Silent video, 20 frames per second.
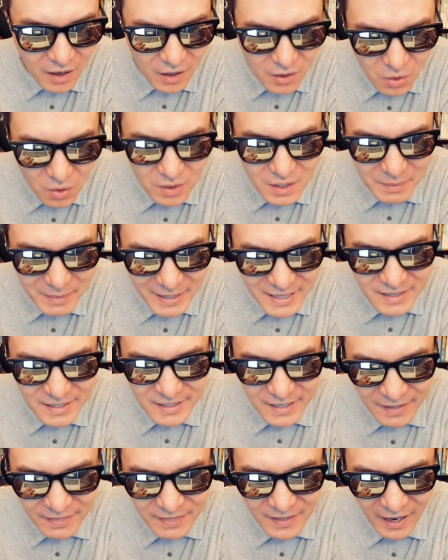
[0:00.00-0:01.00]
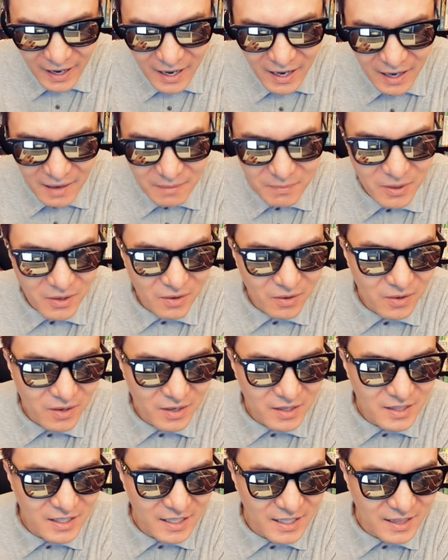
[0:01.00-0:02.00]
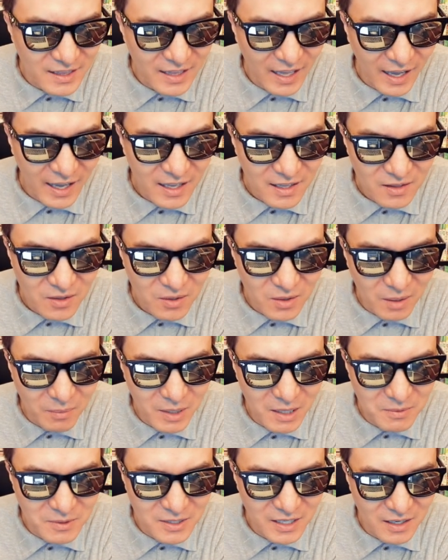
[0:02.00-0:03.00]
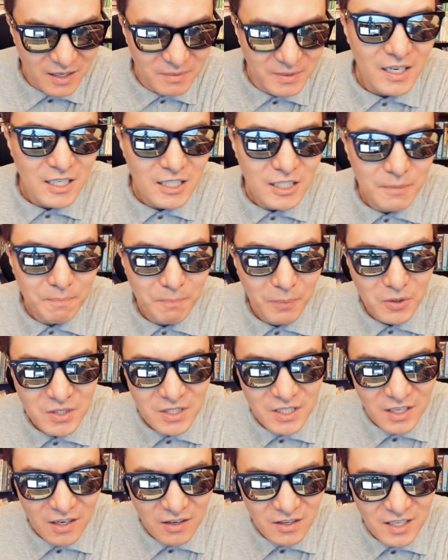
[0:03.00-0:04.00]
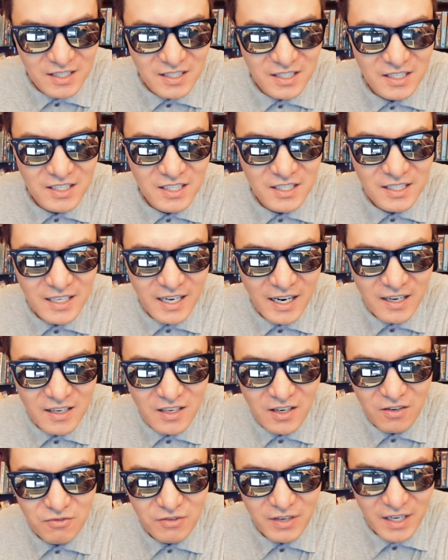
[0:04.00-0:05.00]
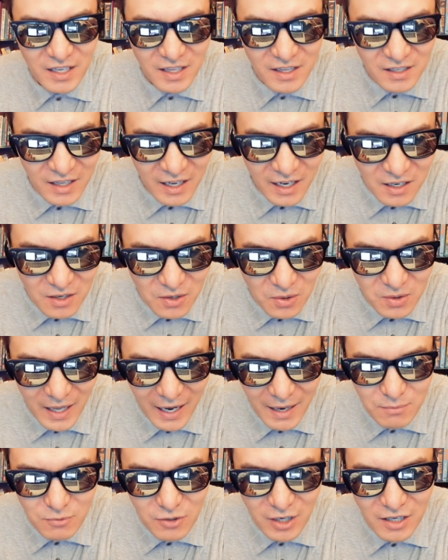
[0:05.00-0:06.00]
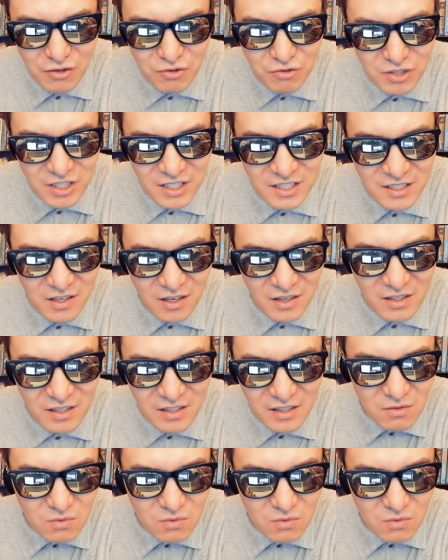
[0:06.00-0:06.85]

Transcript: 아, 이런 이벤트를 한다. 뭐 이런 것들이 있대. 또 넘어가 보자 여러분. 스포츠 경기에서 승리한 경우에는 학교 나무에 휴지를 거는